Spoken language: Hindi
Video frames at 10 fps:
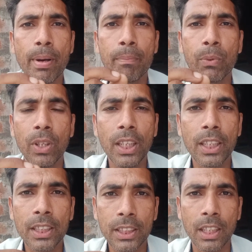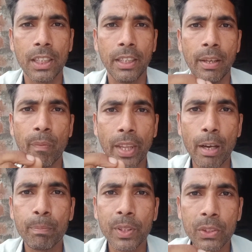अभी हम आपको लेकर चलते
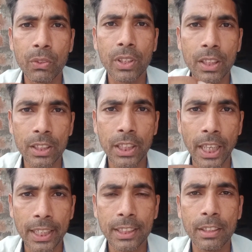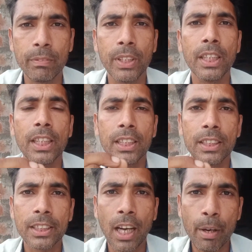हैं अपनी छोटी सी हैचरी में
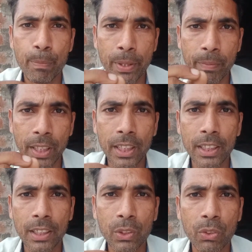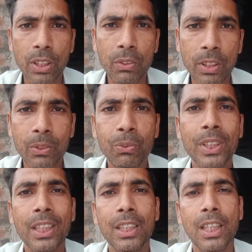जहाँ पर मैं एक एक थोड़े
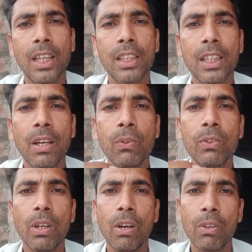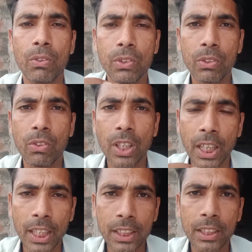थोड़े चूज़े निकालता हूँ और
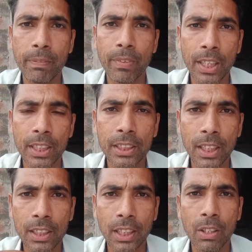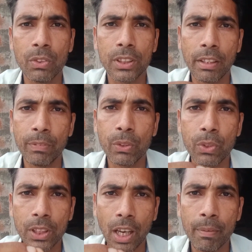उनको कैसे मैनेज करता हूँ
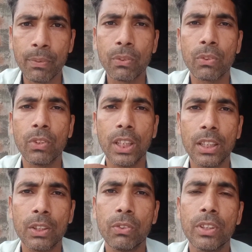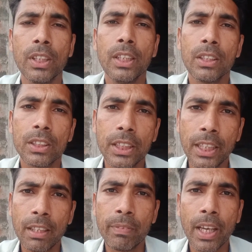सभी कुछ आप लोगों को थोड़
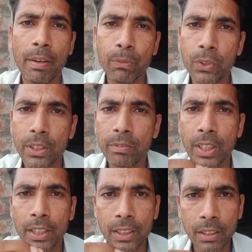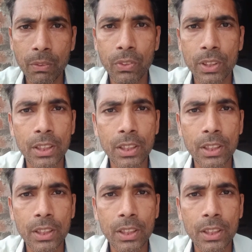सीरियल में आपको समझाने की